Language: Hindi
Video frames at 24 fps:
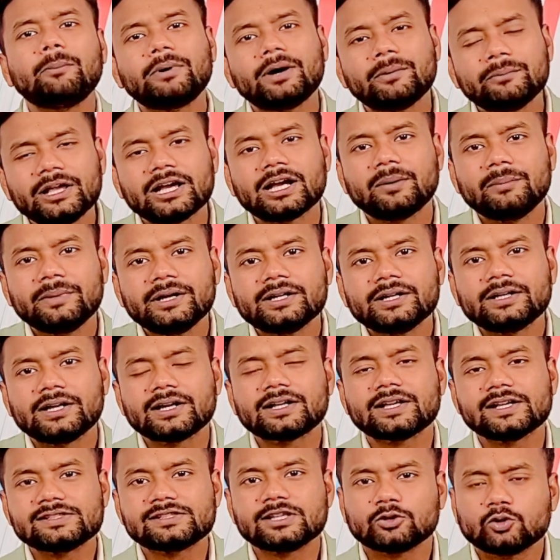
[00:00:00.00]
हमें कमेंट
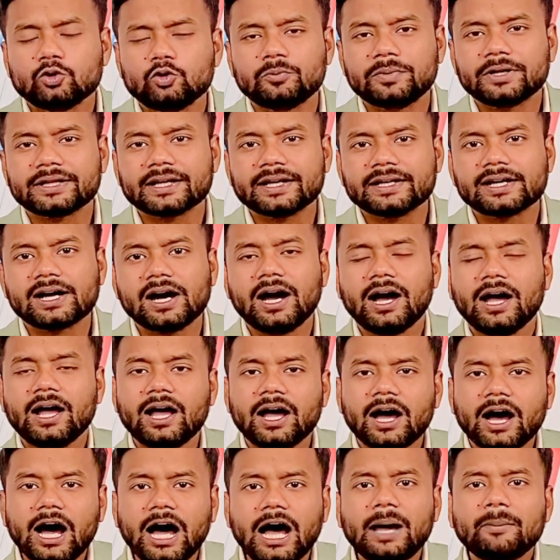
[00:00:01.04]
करके जरूर बताइएगा
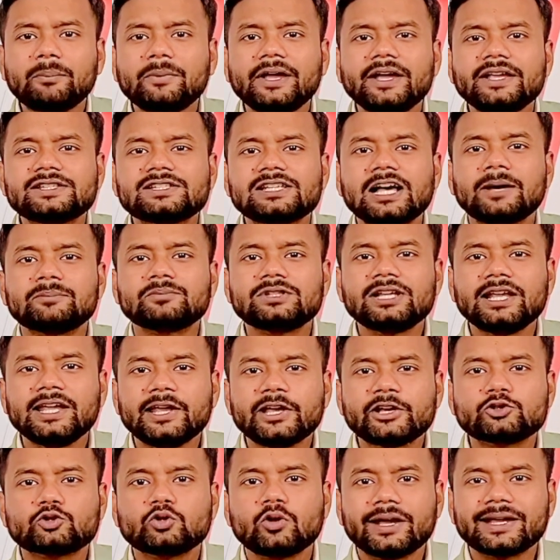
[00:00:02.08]
आपके हिसाब से
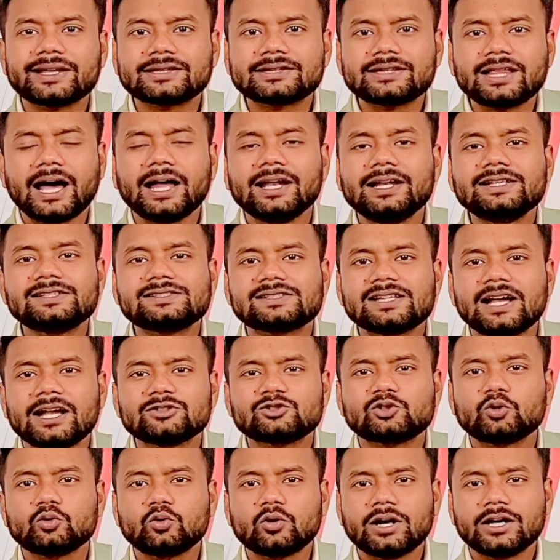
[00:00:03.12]
141
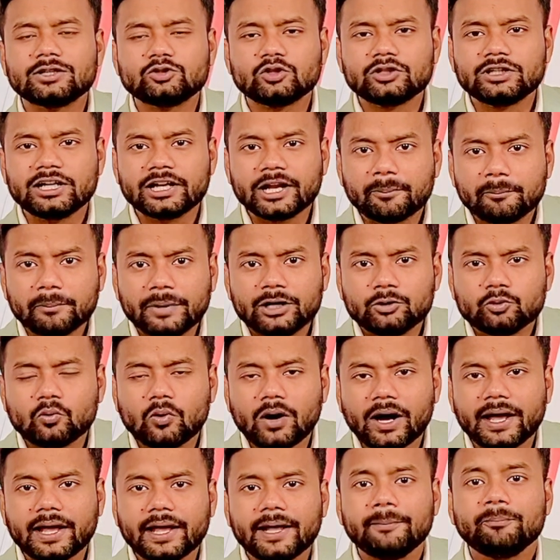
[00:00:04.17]
सांसदों का जो निलंबन
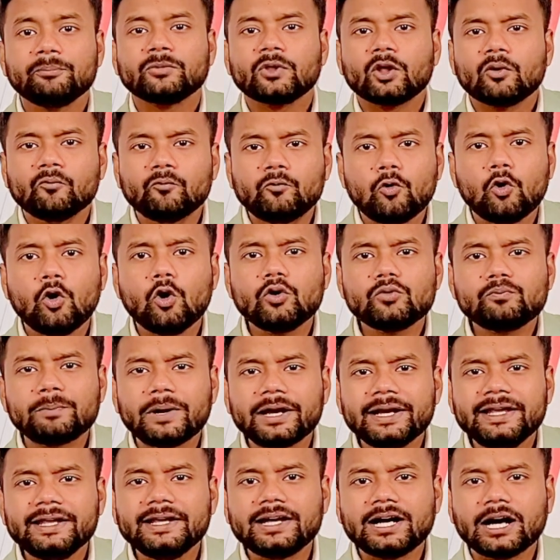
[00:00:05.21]
हुआ है वो
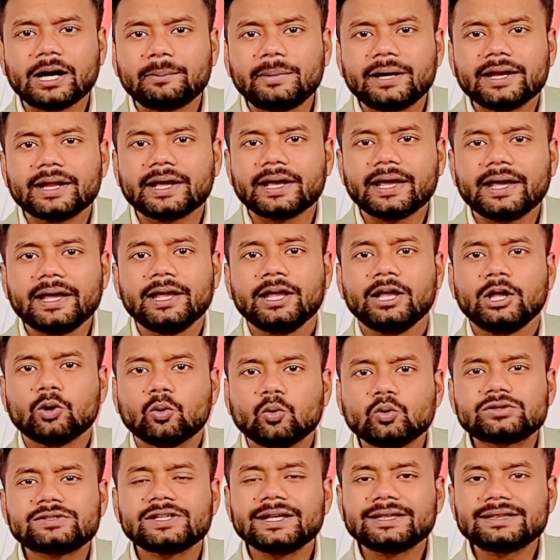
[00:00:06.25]
बड़ी खबर है
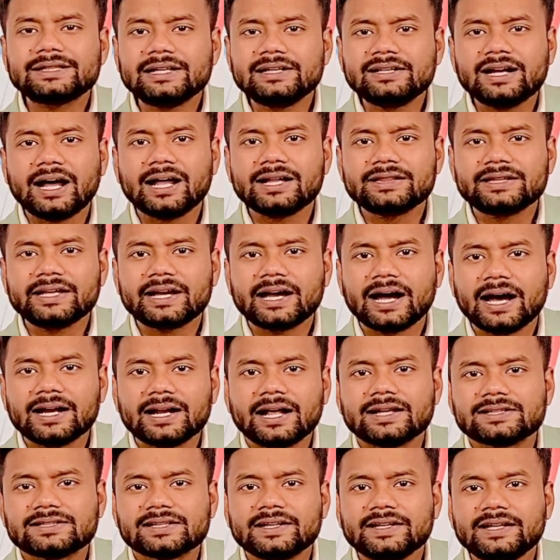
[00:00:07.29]
उसे दिन रात दिखाना
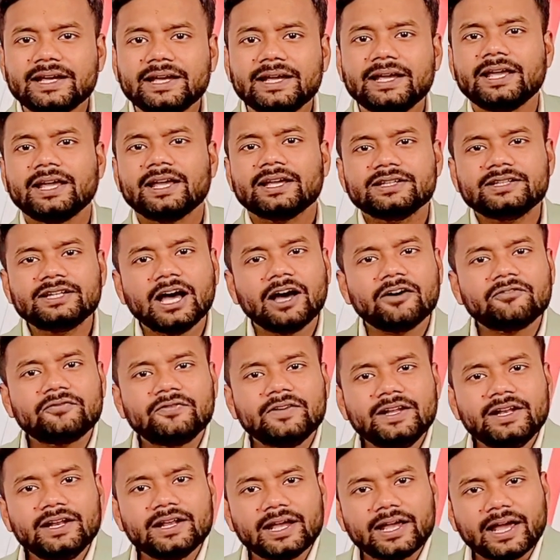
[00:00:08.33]
चाहिए या
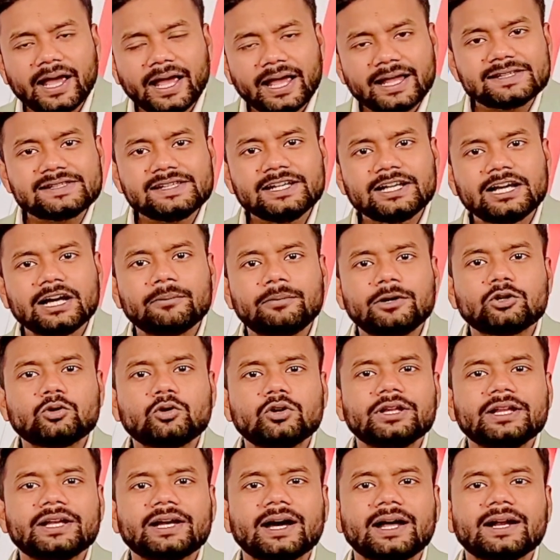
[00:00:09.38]
फिर ऐसी खबर को
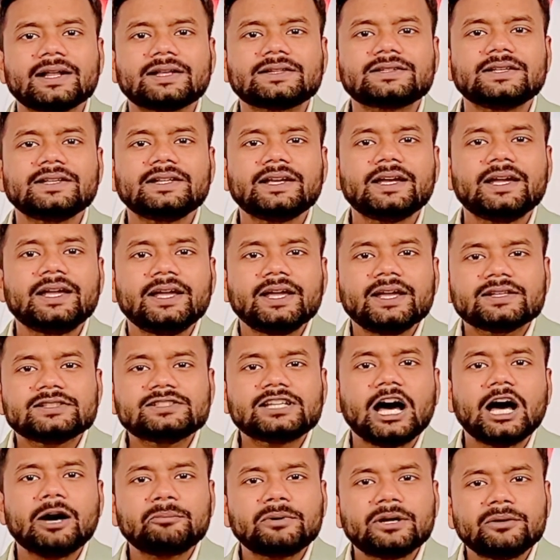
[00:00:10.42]
दिखाना चाहिए
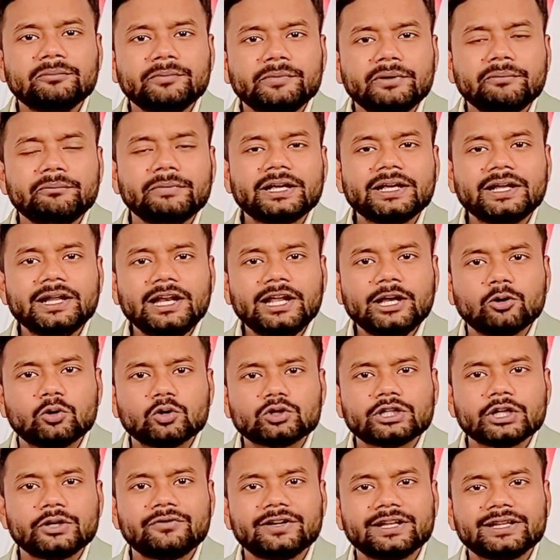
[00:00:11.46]
जहां पर मिमिक्री
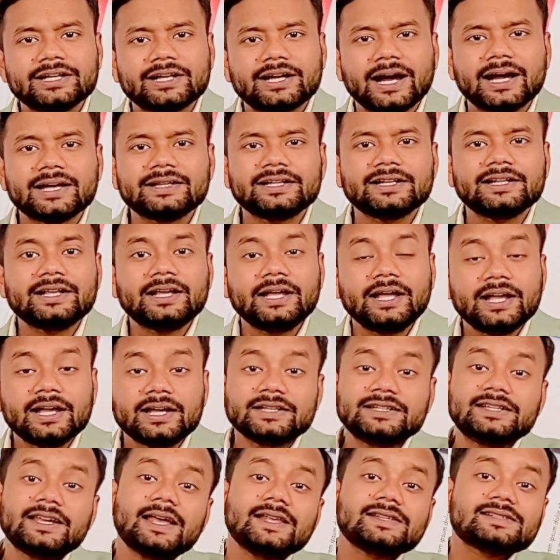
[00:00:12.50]
होते हुए दिखाई दे रही
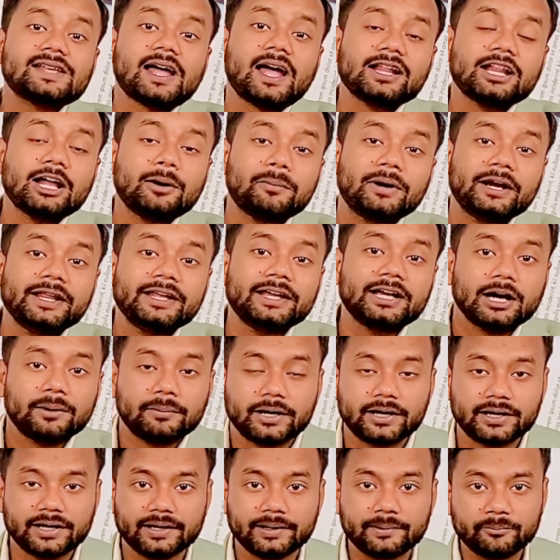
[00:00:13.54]
ये ज्यादा बड़ी खबर है